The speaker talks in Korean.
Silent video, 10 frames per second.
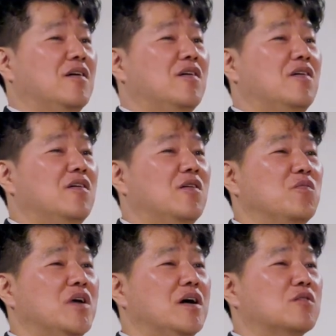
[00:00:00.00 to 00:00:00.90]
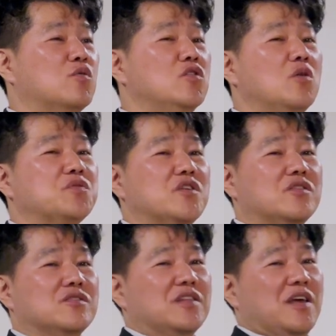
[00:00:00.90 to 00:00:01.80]
어, 내가 돈이
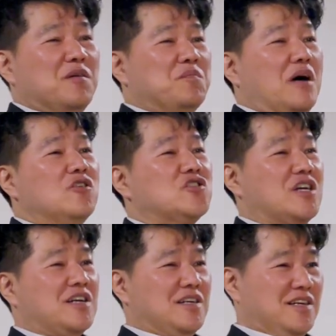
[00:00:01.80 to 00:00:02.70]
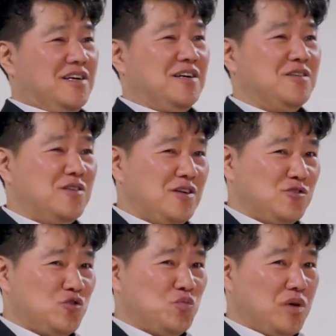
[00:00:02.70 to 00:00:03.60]
없어졌는데 만 원짜리 하나 어,
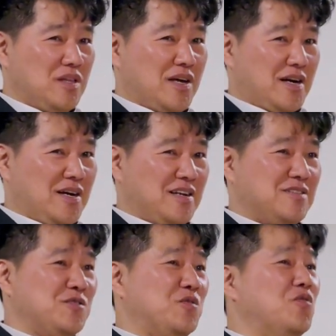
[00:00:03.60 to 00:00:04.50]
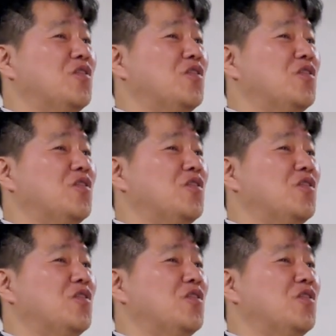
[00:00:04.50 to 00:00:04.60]
준비해놔라 그랬더니